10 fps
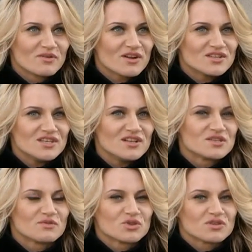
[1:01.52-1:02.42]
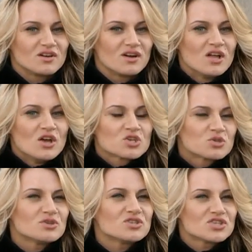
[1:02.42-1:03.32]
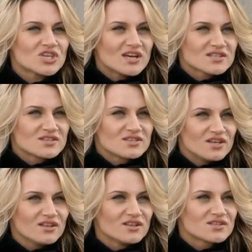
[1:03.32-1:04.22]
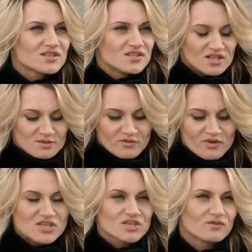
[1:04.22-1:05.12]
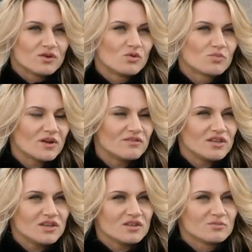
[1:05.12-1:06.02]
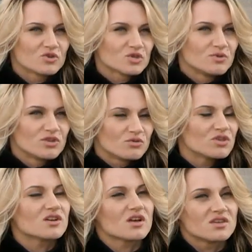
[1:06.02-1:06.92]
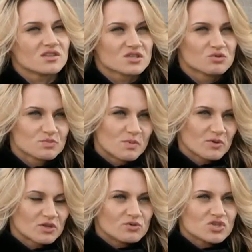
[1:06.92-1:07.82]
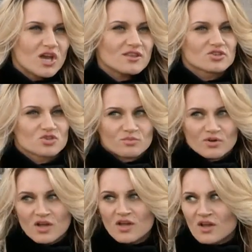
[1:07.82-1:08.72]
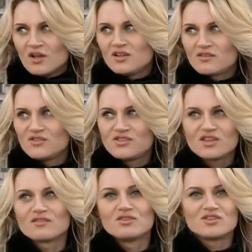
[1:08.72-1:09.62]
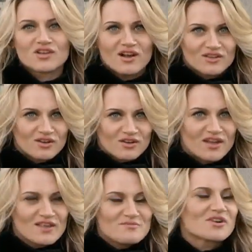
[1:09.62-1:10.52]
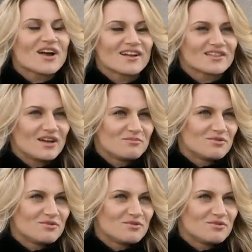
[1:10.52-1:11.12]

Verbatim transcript: превратились. Вот что сейчас делается силами вашего управления, может быть, другие какие-то службы? службы подключаете, чтобы ликвидировать и как-то хотя бы как-то